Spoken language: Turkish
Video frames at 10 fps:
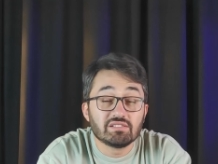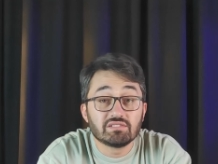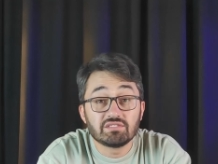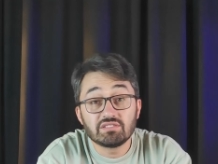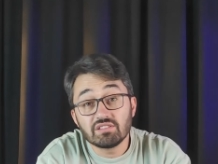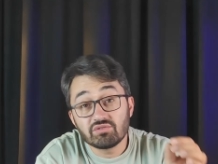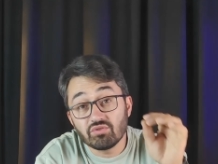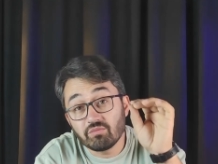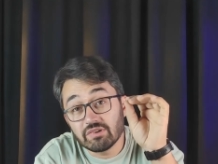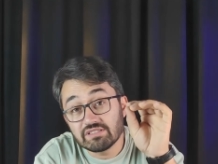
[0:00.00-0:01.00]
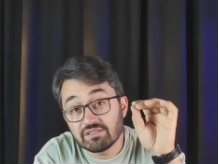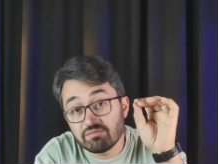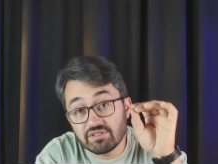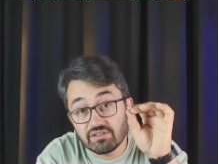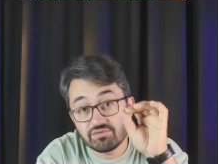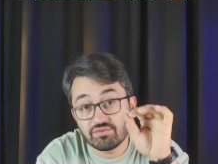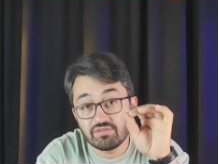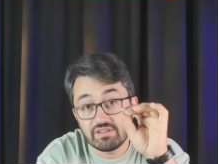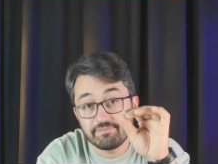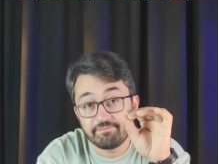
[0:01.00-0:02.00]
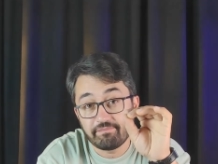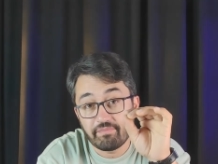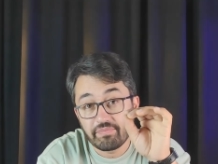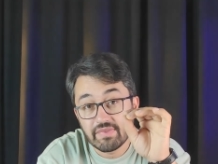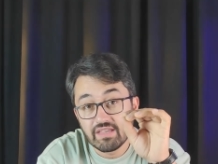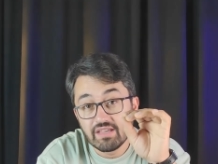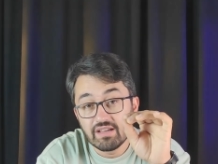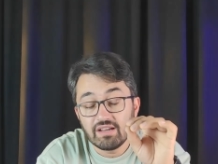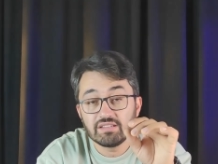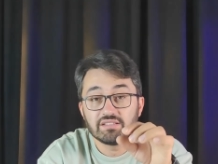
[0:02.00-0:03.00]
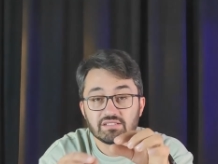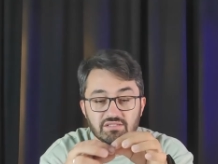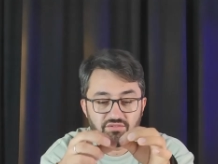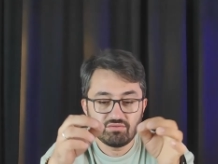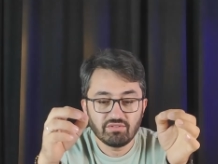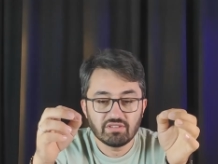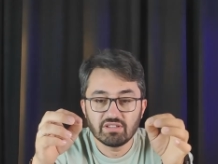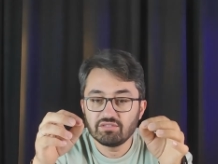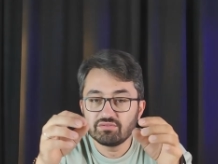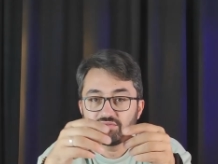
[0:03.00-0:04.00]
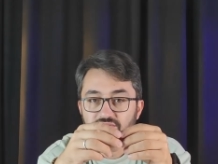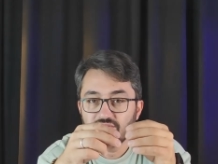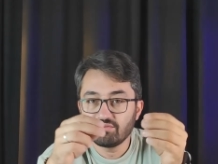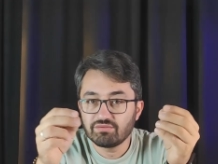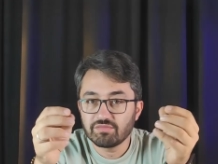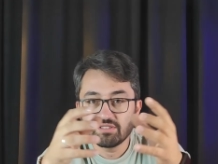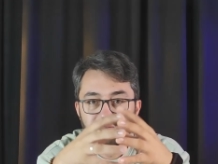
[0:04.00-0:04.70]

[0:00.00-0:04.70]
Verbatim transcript: Size çok basit bir şey söyleyeyim. Hani çikolata yiyoruz, dondurma